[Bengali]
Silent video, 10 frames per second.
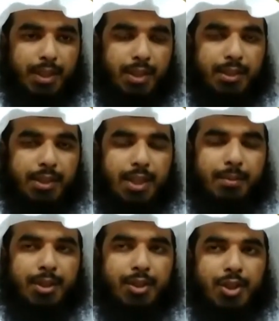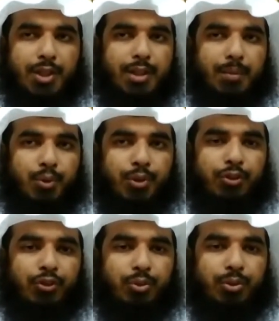আল্লাহ তালা আমাদের সাথে
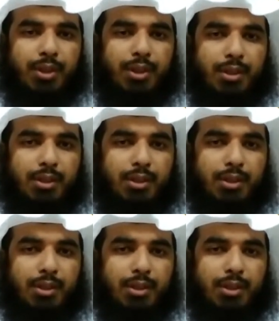প্রতিশ্রুতি